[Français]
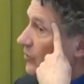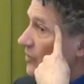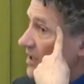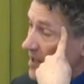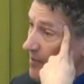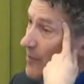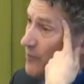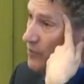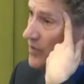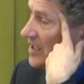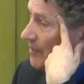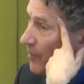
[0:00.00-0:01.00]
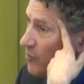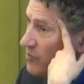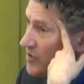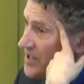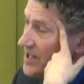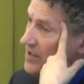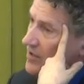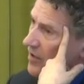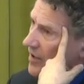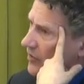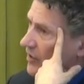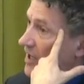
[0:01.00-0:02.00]
qui n'a pas, qui n'a pas oublié,
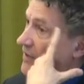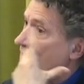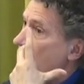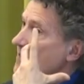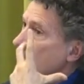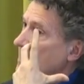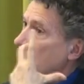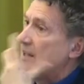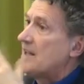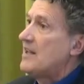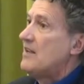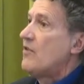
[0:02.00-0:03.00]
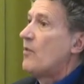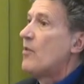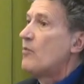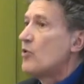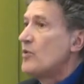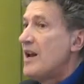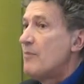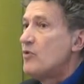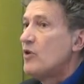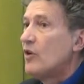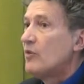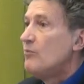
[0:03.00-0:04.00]
en quelque qui, qui, est vraiment pour lui la
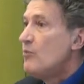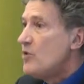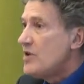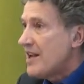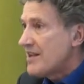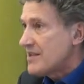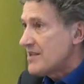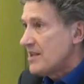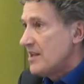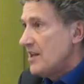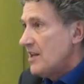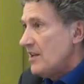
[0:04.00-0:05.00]
plus grande menace.